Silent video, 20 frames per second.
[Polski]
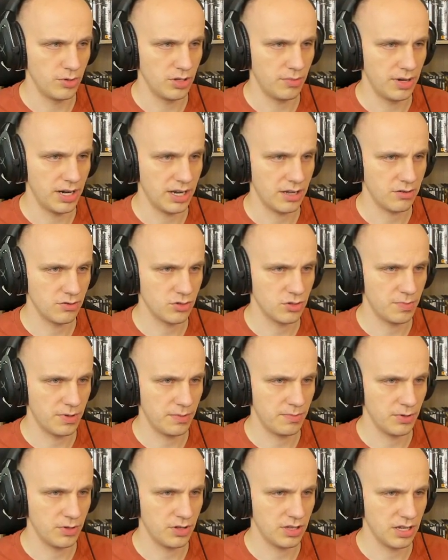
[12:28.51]
Dobra, jakiegoś
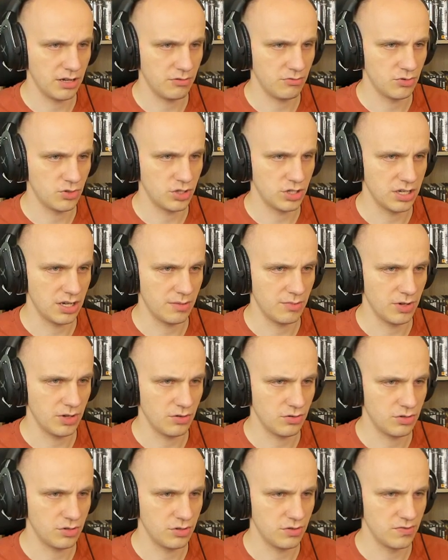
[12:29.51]
super potiona użyjemy
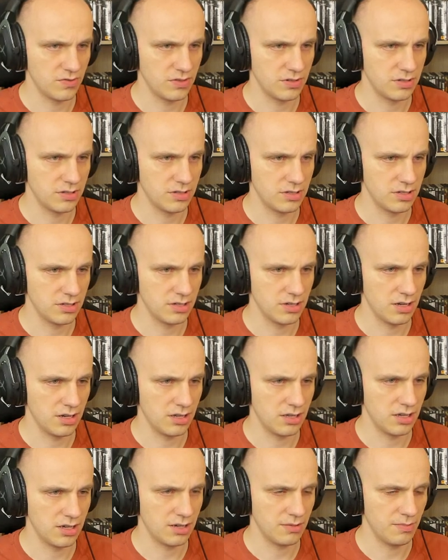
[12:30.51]
oczywiście.
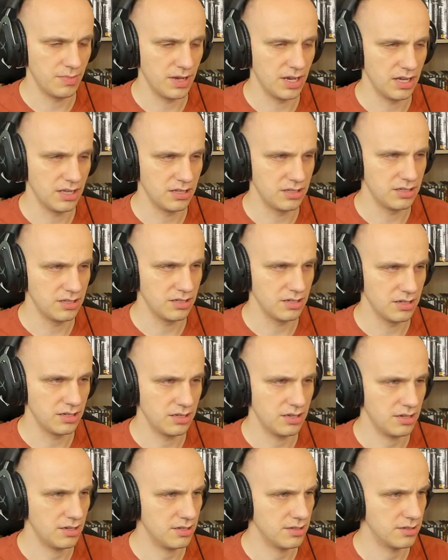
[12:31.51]
Niech będzie,
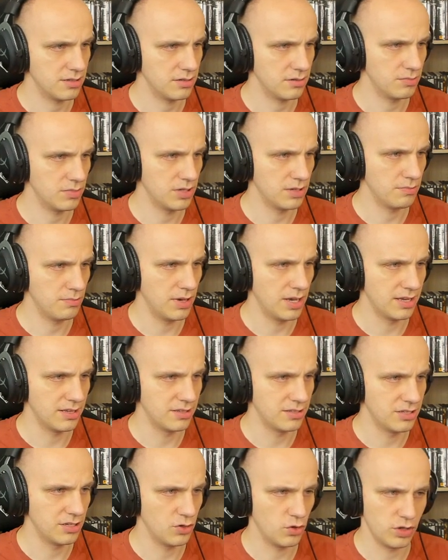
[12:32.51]
niech sobie
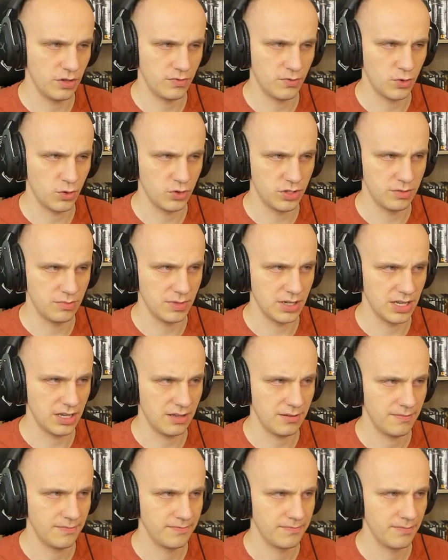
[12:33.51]
będzie. No i
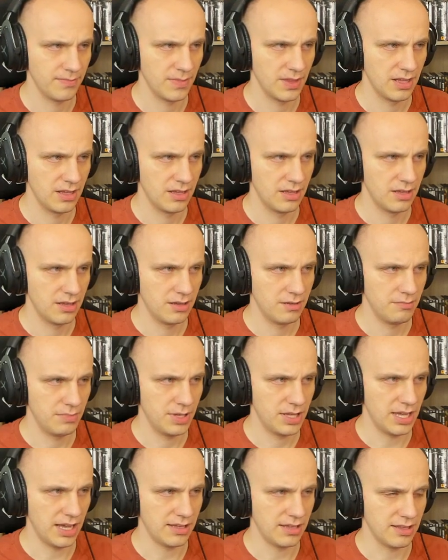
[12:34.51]
wchodzimy
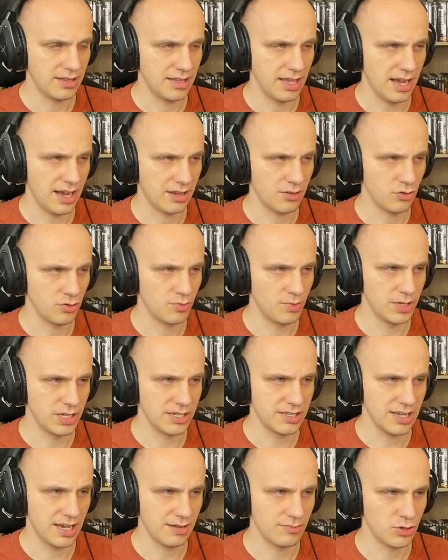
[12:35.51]
Pytanie, tak, to już będzie
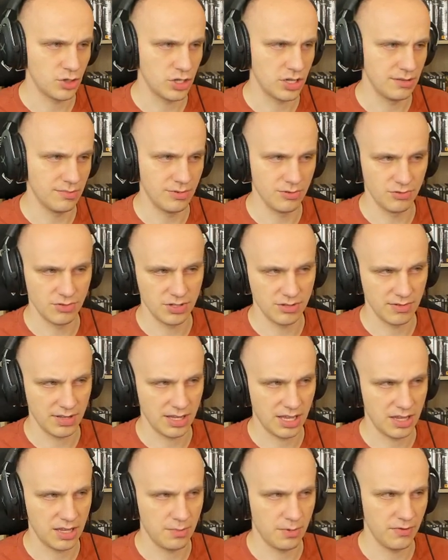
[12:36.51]
sam szczyt, bo już są
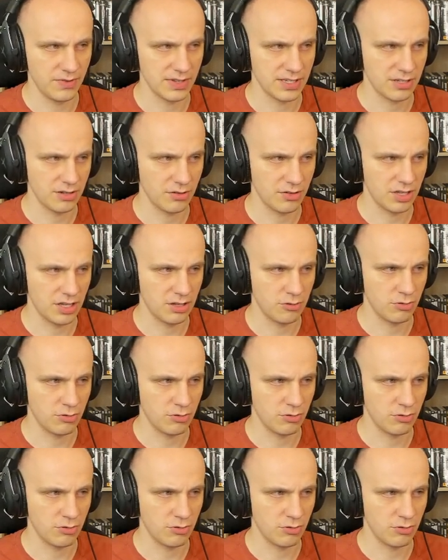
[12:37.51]
takie typowe schodki.